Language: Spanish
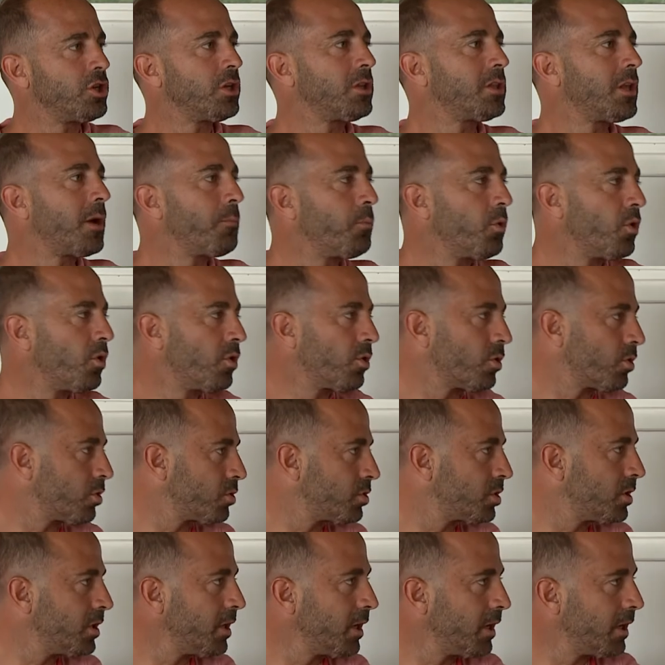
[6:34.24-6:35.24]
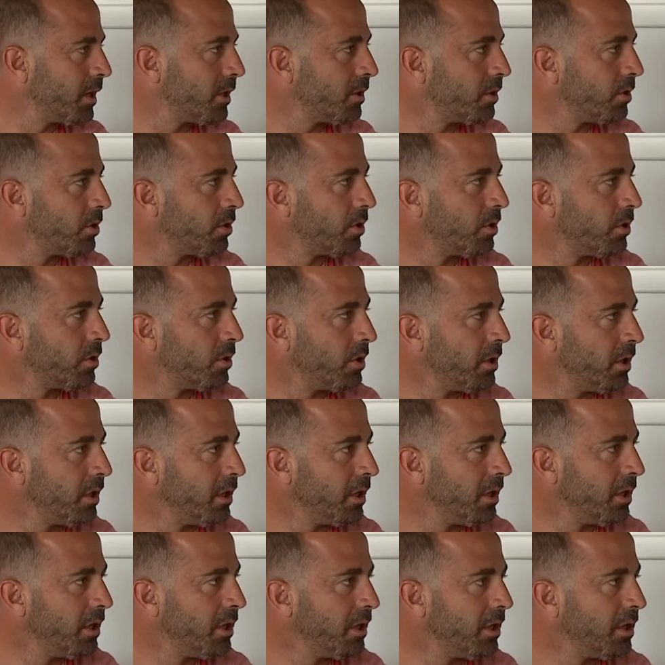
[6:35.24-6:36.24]
estamos conociendo
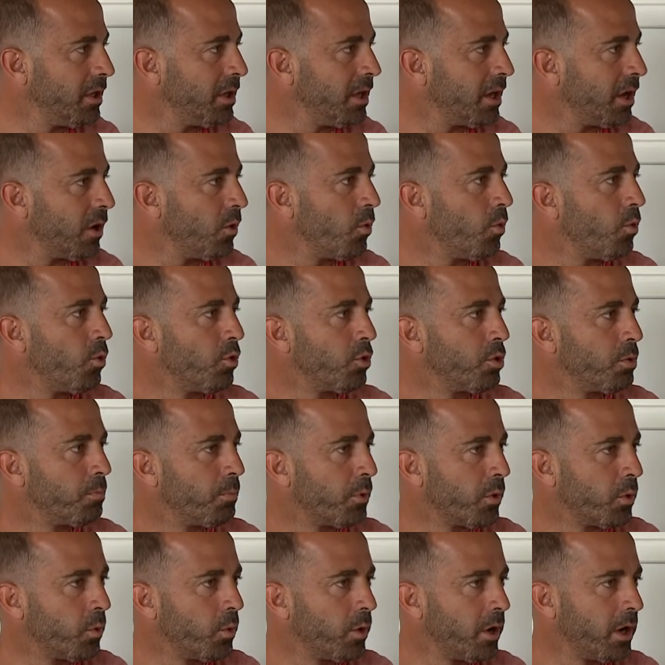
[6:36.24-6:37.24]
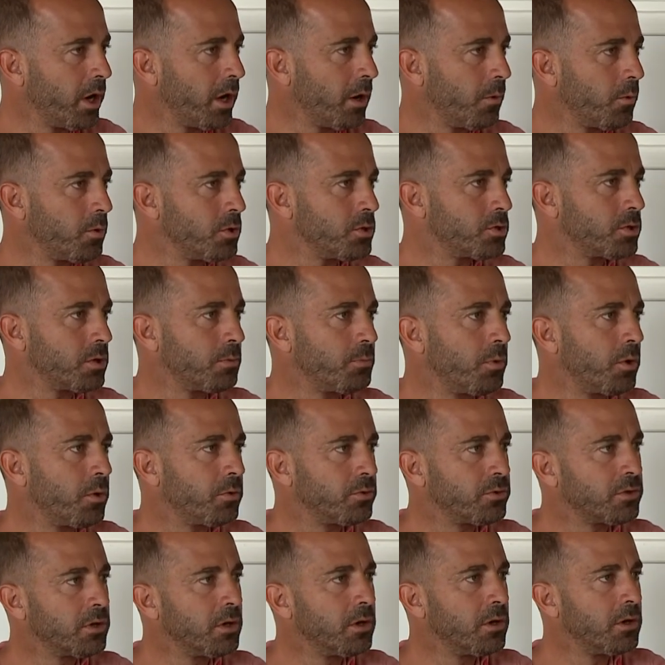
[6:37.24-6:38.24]
y, es un grupo nuevo y
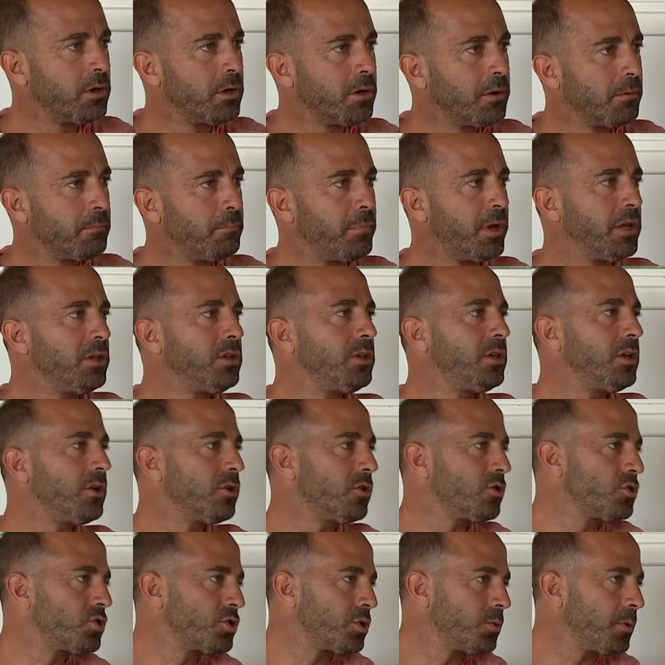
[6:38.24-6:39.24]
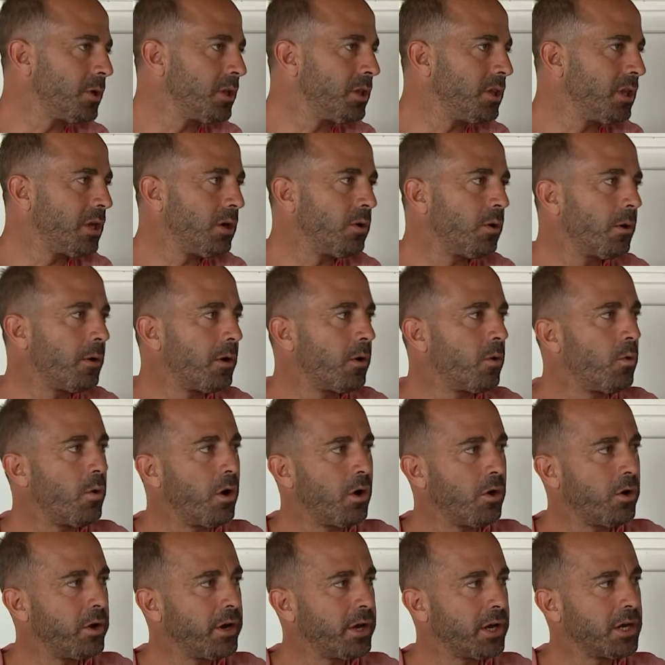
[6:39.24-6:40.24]
somos 28, 29
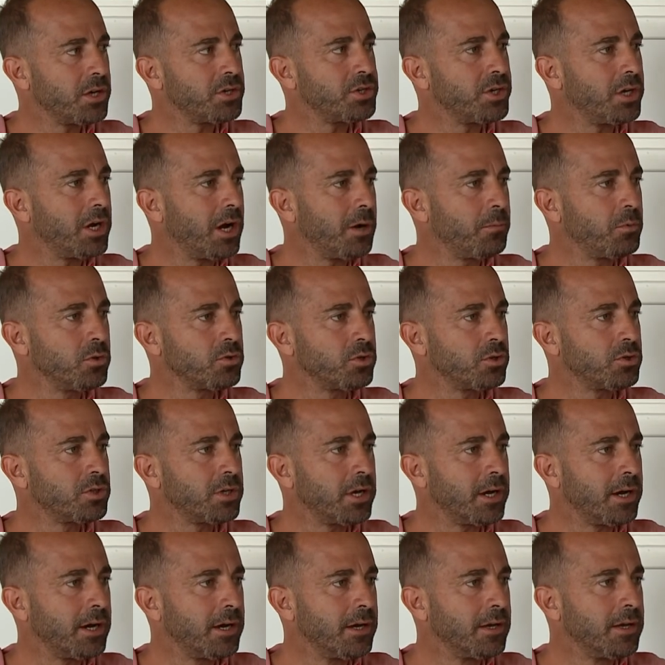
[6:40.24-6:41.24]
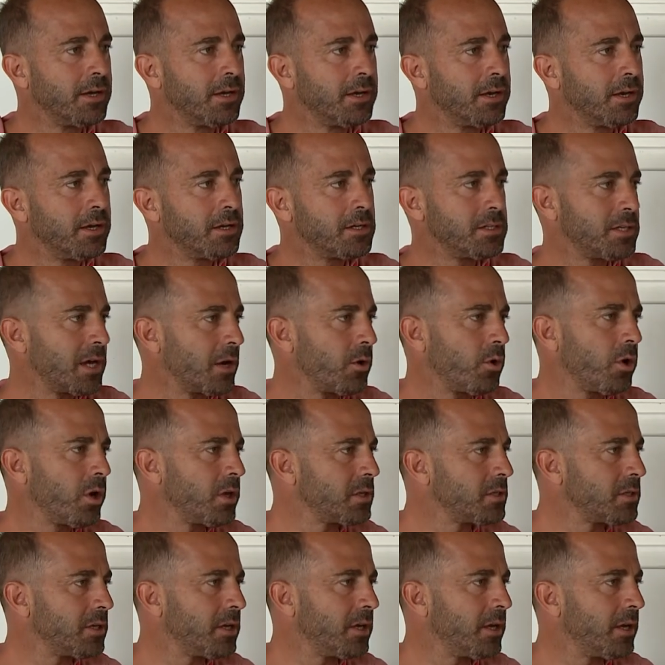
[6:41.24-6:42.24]
jugadores que llegamos, o sea, ya no
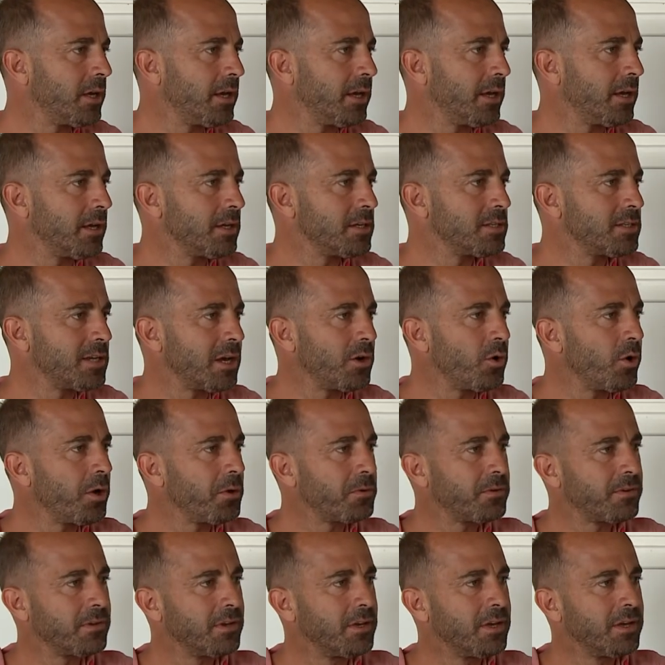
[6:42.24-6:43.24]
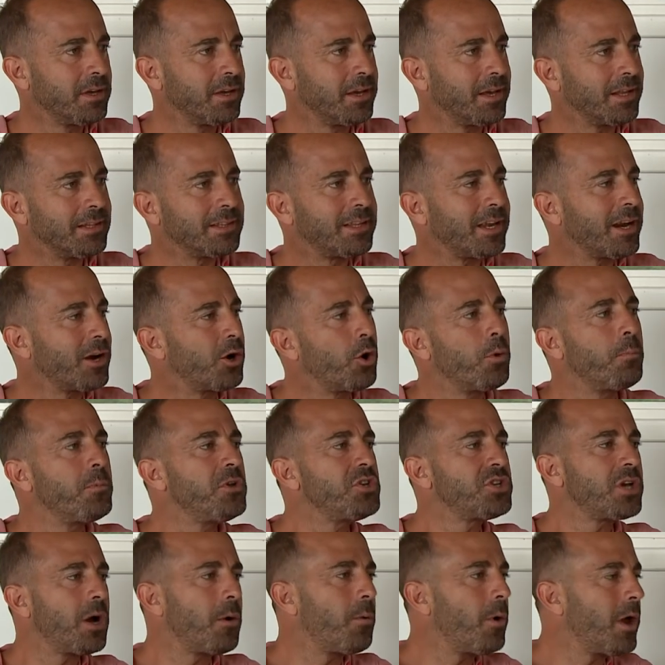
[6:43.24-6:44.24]
es, eh, ya no es entre
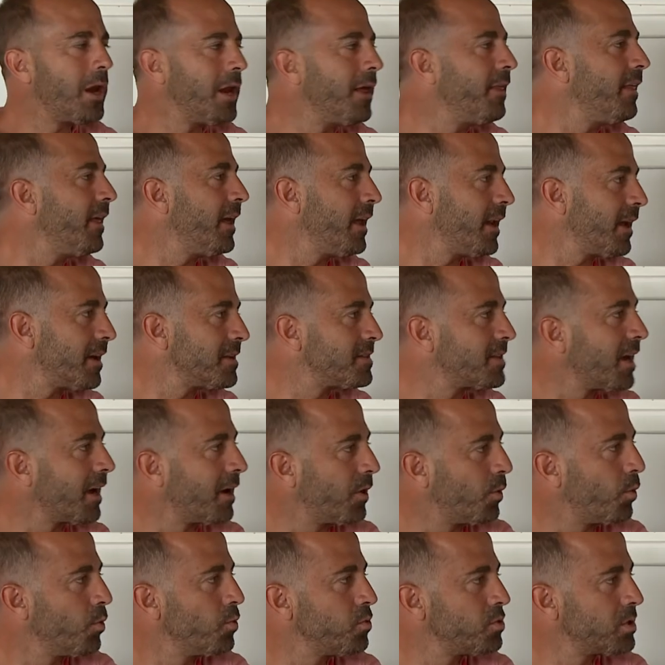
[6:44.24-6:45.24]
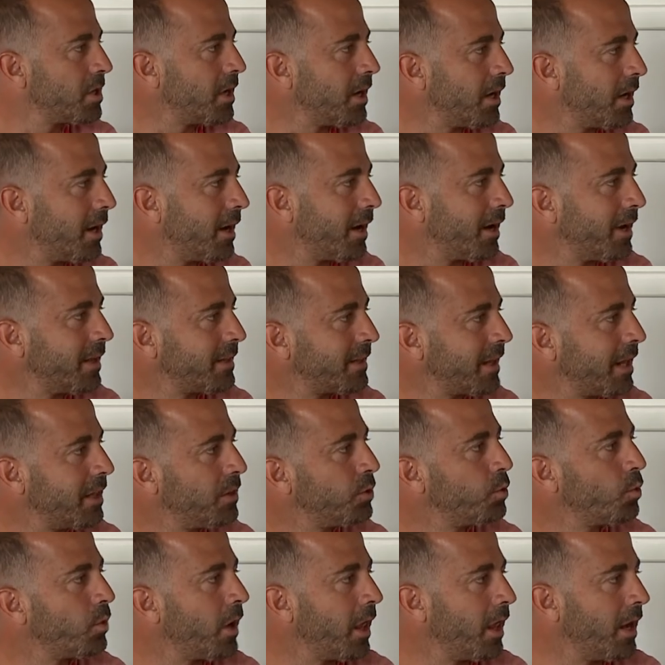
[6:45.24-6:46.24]
comillas, valedera esa excusa a esta
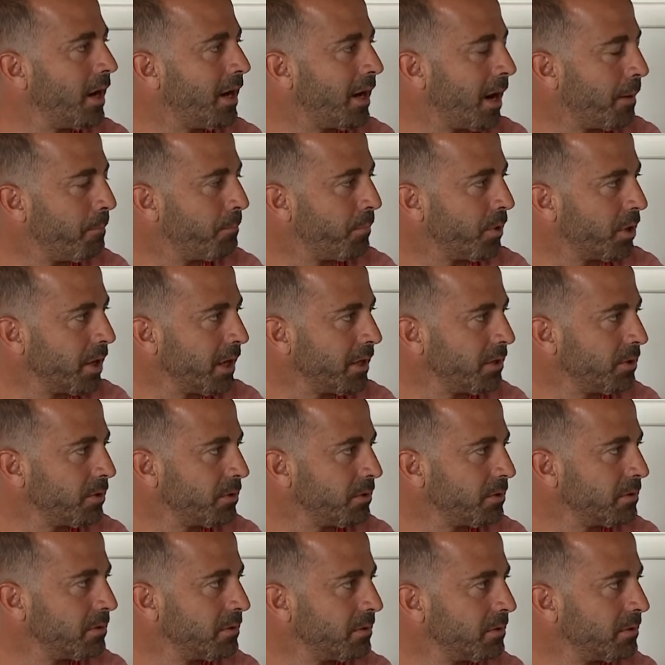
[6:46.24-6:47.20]
altura del campeonato?